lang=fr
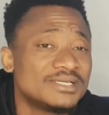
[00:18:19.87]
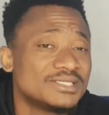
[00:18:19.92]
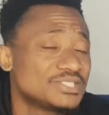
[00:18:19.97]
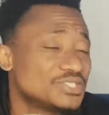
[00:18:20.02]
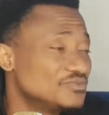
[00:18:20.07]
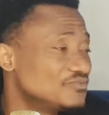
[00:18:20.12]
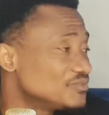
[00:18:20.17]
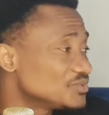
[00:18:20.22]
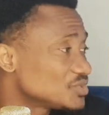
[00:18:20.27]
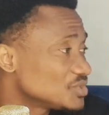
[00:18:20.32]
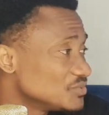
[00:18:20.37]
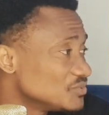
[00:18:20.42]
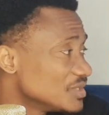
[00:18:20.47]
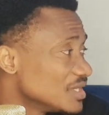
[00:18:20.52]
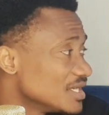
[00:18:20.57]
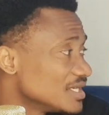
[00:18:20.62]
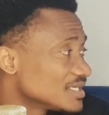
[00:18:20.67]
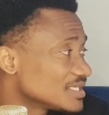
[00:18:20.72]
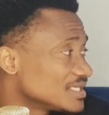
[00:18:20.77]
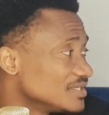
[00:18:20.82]

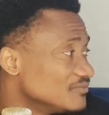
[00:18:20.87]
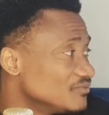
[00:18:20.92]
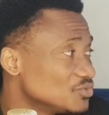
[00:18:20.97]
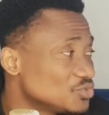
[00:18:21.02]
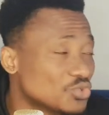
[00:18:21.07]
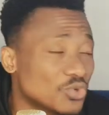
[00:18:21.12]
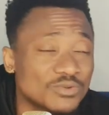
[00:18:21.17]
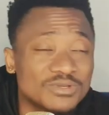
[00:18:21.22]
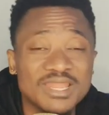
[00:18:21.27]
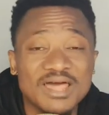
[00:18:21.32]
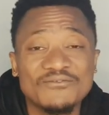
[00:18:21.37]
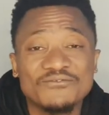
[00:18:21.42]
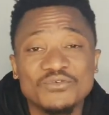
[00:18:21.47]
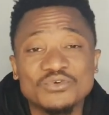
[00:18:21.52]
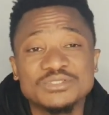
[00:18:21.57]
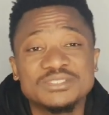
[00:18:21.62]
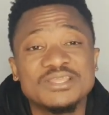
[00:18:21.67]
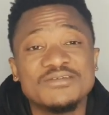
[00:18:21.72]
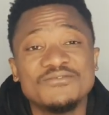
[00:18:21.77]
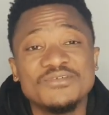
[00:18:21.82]
qui vous donne la
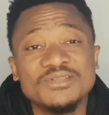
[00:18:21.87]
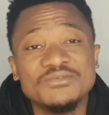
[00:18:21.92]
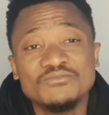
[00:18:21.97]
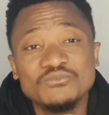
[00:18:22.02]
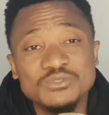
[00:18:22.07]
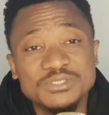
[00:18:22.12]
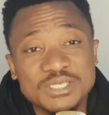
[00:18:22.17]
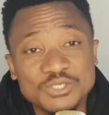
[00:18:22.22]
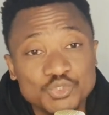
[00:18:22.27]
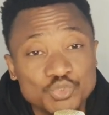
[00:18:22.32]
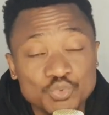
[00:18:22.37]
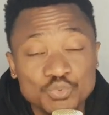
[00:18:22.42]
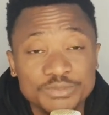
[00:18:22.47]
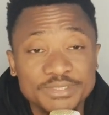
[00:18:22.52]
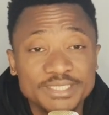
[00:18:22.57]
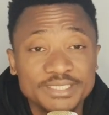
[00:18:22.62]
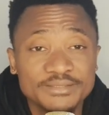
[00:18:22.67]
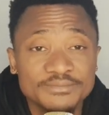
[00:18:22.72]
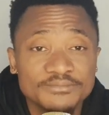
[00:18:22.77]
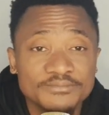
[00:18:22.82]
force de venir vous
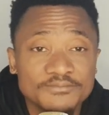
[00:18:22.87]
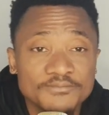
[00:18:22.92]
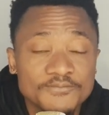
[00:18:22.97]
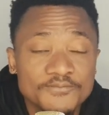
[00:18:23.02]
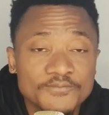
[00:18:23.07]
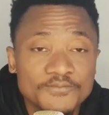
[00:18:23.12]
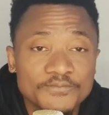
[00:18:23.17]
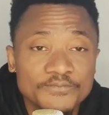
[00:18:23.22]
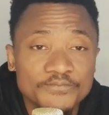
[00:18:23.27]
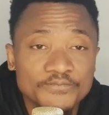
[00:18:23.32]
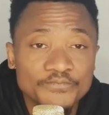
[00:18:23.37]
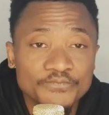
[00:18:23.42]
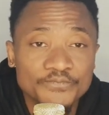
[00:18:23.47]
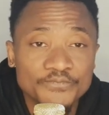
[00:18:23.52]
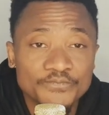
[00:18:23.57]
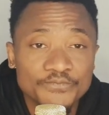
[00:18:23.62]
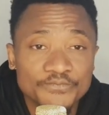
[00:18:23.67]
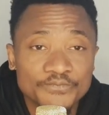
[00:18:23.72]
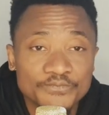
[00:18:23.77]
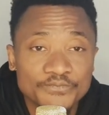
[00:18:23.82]
insulter.
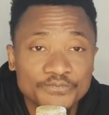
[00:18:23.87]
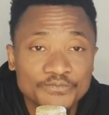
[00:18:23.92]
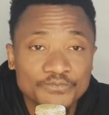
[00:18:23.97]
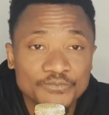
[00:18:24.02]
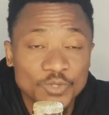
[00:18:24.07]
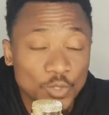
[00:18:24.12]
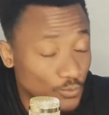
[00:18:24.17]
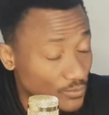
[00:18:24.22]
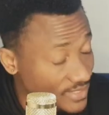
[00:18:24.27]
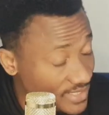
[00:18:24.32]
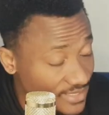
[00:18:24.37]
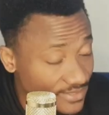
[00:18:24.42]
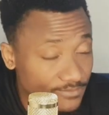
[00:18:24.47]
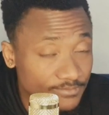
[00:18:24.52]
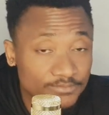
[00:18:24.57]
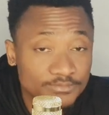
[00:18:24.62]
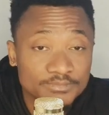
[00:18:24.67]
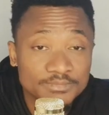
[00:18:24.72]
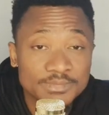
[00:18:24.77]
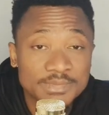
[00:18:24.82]
Oui,
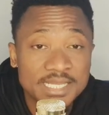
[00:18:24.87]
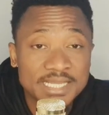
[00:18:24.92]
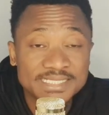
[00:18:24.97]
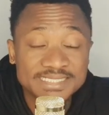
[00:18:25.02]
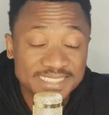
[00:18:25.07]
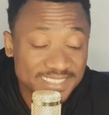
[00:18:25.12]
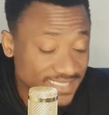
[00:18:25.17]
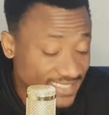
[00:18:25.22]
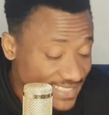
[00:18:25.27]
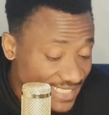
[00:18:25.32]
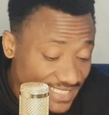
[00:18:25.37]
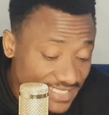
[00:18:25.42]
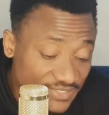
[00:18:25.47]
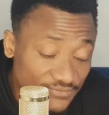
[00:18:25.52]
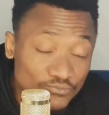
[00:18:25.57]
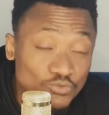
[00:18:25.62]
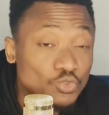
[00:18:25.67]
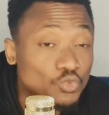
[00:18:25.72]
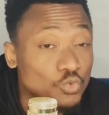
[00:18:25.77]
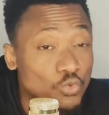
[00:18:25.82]
c'est ça qui
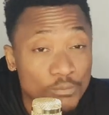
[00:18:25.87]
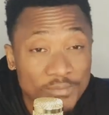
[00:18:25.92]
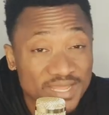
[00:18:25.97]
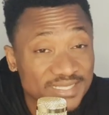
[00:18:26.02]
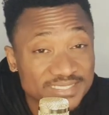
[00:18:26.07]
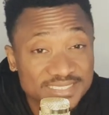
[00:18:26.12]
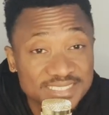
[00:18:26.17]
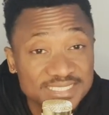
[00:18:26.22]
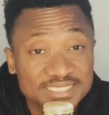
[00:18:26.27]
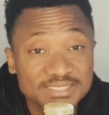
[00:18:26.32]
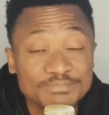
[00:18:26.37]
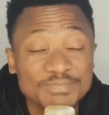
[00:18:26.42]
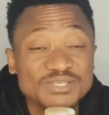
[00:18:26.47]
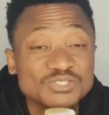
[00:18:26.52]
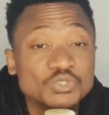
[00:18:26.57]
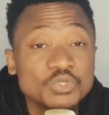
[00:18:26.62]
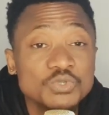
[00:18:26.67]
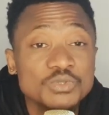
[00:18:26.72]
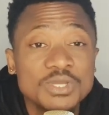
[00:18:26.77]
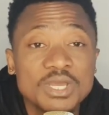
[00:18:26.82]
vous traumatise
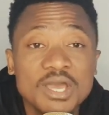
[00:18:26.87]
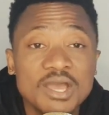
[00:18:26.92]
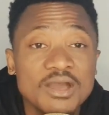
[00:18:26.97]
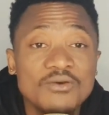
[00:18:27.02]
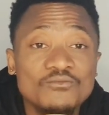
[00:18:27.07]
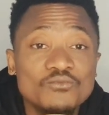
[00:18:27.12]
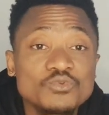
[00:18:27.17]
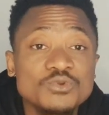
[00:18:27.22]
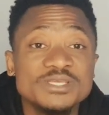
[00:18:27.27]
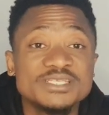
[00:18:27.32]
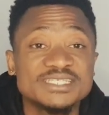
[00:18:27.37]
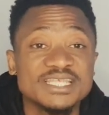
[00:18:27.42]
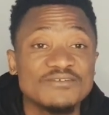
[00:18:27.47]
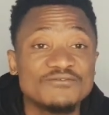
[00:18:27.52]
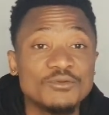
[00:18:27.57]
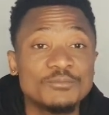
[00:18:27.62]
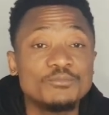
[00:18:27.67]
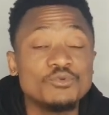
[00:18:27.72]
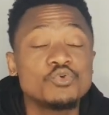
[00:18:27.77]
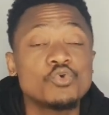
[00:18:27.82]
parce que vous ne
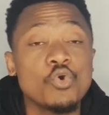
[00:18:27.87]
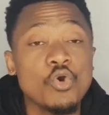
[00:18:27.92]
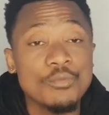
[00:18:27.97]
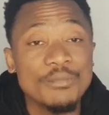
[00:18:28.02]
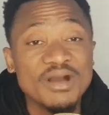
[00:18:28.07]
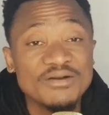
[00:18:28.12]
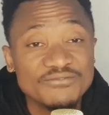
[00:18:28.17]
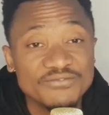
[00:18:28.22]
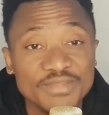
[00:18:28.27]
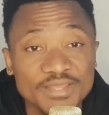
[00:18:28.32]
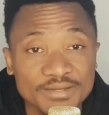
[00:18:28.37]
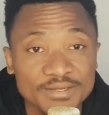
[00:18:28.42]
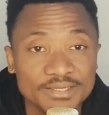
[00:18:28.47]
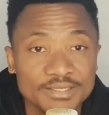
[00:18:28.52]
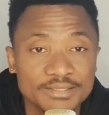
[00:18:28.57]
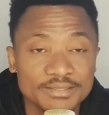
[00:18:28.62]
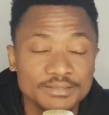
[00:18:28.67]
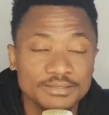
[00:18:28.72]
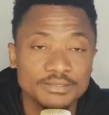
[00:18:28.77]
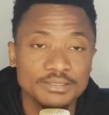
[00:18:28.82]
savez plus comment faire
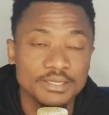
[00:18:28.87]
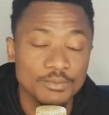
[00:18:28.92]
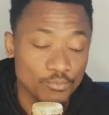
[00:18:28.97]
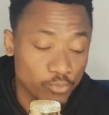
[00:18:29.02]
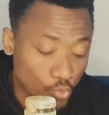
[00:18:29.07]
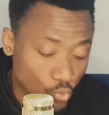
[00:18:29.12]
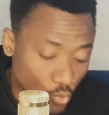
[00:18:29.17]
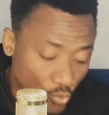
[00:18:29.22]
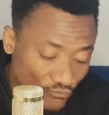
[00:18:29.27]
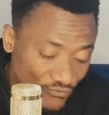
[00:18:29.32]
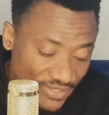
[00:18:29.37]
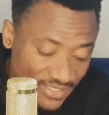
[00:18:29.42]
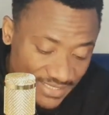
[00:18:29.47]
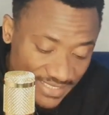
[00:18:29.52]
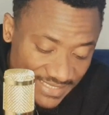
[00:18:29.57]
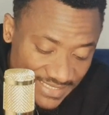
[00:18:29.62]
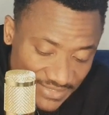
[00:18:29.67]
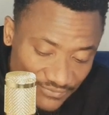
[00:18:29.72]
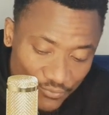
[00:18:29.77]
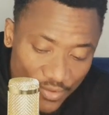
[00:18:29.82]
pour convaincre
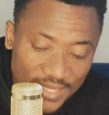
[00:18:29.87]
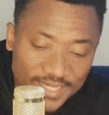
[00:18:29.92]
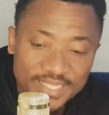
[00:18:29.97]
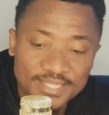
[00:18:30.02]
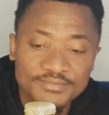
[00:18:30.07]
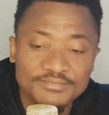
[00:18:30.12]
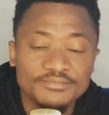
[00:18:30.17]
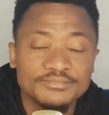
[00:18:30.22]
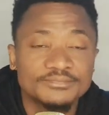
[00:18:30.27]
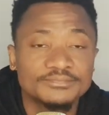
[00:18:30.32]
les Ivoiriens.